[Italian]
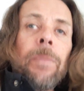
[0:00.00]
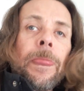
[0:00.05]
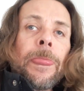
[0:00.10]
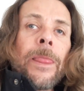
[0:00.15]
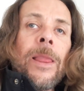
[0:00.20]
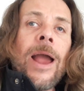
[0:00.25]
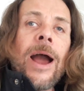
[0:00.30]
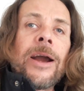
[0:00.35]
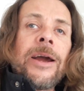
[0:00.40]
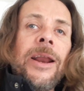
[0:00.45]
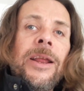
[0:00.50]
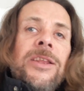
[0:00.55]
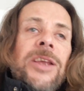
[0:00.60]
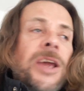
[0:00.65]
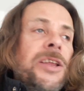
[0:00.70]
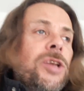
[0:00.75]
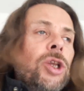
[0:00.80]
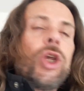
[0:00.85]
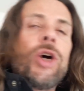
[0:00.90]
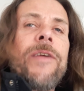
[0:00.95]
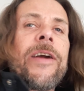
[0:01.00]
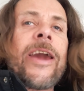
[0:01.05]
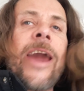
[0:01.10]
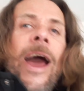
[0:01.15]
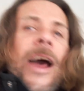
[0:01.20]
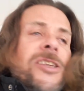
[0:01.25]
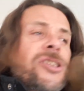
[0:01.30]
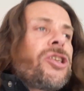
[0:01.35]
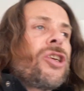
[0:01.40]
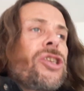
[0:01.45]
Gli aggrediti, dove
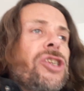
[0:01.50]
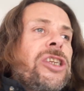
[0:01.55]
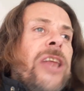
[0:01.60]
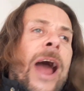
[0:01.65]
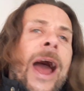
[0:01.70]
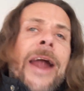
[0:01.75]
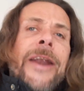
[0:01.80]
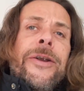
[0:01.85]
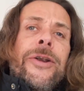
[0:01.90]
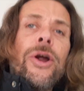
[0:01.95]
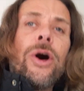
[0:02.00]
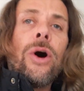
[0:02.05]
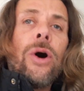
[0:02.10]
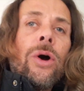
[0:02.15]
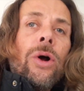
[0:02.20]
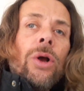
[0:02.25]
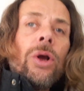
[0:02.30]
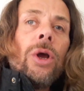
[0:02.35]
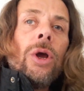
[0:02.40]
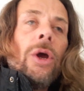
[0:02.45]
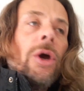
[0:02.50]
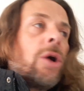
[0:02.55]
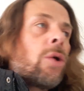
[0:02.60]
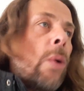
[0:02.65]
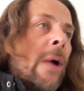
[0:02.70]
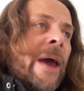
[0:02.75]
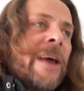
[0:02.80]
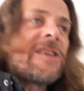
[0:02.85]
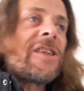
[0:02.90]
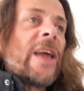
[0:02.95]
cazzo stanno?
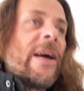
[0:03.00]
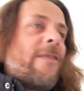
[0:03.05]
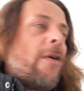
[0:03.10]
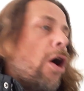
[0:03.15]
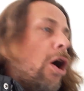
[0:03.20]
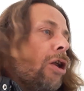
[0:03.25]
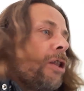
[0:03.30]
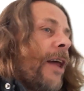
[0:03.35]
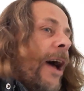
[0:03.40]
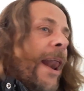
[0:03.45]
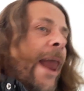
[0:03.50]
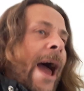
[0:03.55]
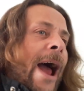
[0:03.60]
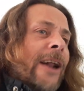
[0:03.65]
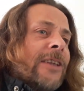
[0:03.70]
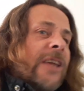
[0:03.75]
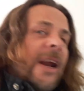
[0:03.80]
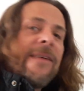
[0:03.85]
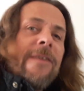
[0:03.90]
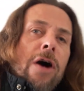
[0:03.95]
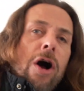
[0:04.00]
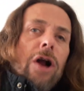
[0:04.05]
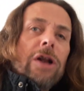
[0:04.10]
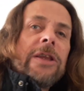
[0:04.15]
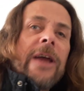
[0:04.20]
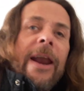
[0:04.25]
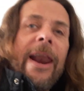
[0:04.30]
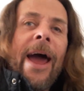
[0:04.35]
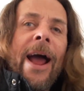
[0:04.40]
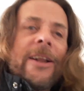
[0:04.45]
Questa volta, l'altra
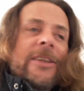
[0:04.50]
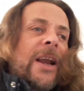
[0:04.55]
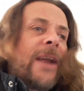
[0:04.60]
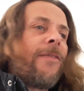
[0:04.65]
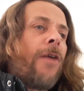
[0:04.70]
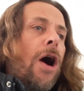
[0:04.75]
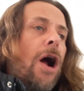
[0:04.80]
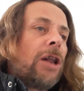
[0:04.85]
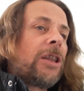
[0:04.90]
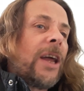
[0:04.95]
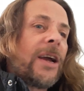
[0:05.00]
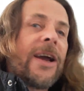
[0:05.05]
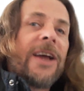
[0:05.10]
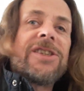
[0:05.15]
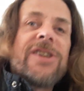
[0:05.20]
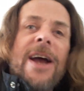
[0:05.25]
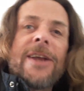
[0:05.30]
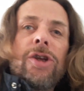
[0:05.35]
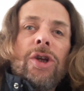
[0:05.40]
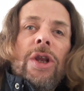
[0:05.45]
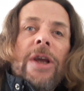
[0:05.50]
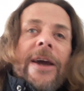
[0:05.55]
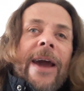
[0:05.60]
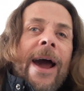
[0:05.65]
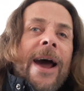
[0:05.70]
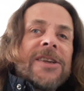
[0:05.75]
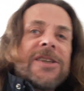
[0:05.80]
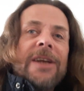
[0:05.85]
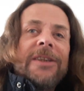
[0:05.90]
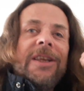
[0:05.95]
volta, l'altra volta, cacciato di
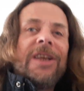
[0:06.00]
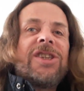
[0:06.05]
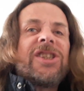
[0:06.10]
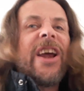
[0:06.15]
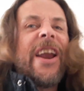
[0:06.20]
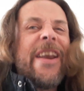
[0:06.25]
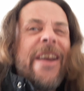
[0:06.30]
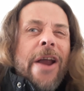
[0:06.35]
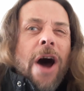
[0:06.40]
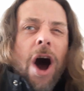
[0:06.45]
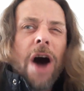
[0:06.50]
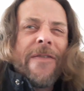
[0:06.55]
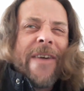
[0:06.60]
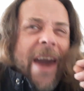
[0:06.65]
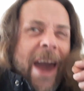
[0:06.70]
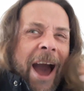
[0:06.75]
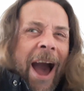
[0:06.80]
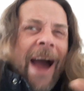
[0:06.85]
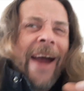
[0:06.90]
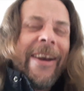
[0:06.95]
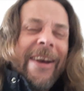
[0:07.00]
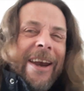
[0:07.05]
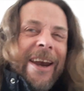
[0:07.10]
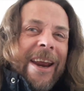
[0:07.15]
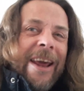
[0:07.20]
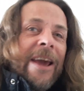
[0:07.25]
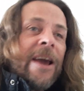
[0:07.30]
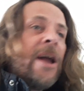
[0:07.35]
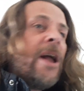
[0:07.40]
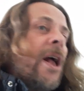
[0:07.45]
casa a 19
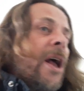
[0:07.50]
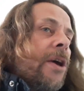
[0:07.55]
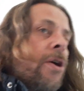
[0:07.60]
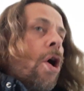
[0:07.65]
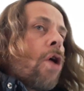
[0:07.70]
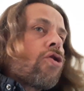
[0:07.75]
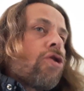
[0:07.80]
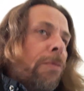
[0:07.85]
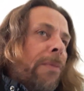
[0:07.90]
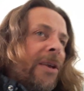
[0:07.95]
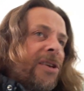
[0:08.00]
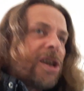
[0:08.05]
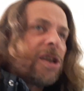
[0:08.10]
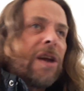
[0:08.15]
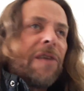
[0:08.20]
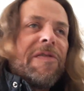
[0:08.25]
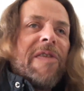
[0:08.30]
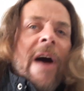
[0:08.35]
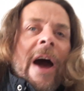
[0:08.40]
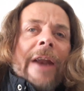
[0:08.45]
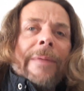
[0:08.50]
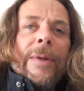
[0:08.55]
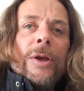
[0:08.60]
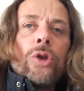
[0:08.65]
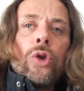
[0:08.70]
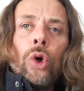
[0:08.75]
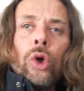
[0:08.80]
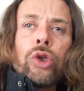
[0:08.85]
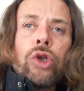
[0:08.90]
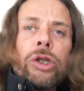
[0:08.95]
anni, io ho cominciato a farmi
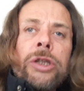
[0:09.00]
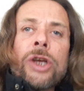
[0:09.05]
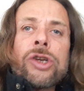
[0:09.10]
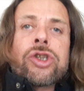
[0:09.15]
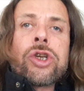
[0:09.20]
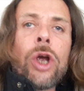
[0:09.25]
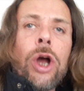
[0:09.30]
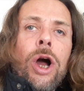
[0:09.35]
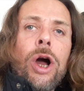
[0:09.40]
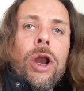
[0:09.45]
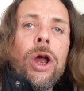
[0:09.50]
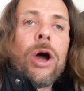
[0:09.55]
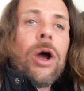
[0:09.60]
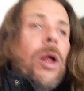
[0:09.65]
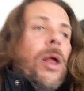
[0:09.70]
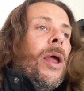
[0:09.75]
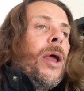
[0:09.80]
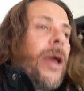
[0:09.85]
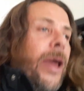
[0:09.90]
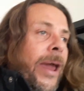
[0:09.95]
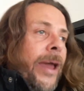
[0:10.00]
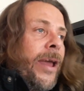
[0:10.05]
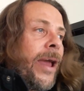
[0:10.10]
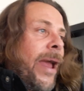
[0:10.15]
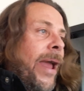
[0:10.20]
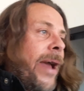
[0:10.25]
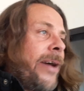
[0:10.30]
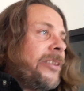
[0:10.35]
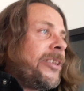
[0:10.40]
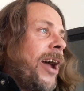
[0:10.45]
tutto da solo e
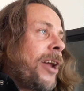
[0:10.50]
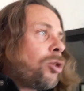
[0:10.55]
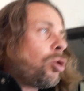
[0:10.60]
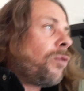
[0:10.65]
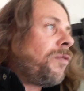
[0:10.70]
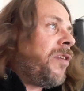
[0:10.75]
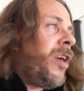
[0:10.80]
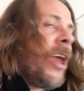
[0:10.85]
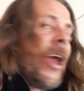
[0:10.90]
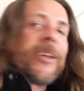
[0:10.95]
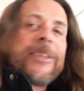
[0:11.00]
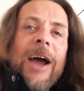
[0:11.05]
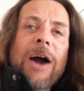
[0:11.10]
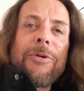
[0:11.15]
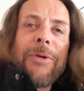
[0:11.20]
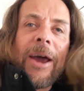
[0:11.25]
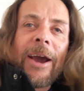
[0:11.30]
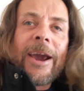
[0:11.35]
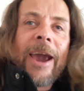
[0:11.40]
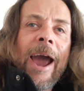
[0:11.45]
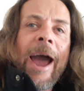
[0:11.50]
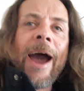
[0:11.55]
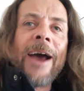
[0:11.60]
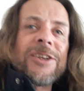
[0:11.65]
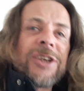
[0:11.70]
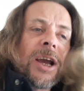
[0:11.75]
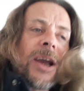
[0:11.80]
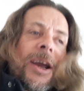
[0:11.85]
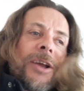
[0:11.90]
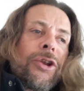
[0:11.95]
è andato via da una
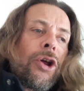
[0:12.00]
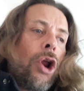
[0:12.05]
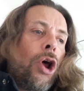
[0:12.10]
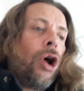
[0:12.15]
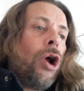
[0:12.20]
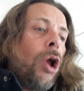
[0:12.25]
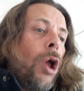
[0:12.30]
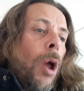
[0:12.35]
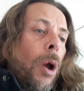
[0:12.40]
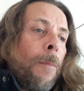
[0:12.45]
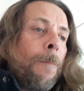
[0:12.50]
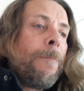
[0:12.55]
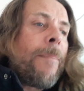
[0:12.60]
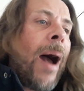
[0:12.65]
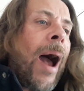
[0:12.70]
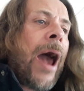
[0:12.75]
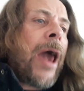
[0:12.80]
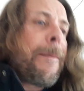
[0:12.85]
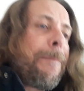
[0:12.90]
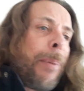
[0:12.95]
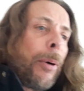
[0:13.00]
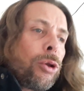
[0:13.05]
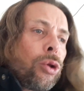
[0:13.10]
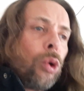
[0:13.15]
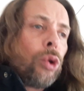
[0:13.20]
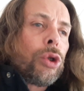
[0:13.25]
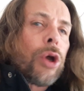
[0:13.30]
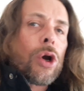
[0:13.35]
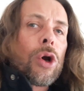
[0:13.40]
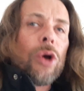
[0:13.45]
casa che non ho mai
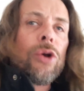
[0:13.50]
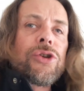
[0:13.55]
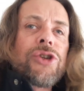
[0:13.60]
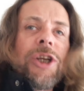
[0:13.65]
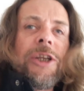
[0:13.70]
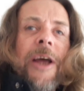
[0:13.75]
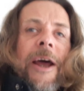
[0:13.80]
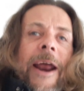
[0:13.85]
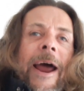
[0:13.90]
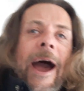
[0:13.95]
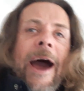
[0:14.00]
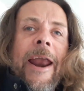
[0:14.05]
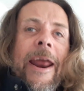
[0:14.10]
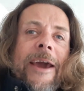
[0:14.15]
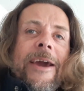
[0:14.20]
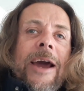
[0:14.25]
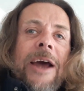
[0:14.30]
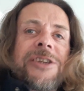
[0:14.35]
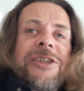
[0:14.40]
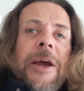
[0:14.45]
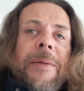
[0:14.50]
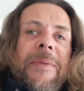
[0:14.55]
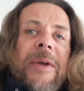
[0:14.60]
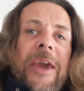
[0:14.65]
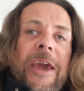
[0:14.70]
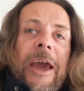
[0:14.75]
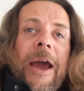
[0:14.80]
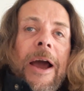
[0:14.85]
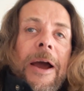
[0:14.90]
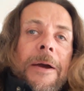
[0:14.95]
potuto considerare casa
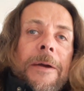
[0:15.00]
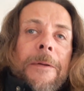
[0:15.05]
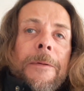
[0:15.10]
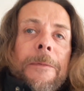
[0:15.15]
mia.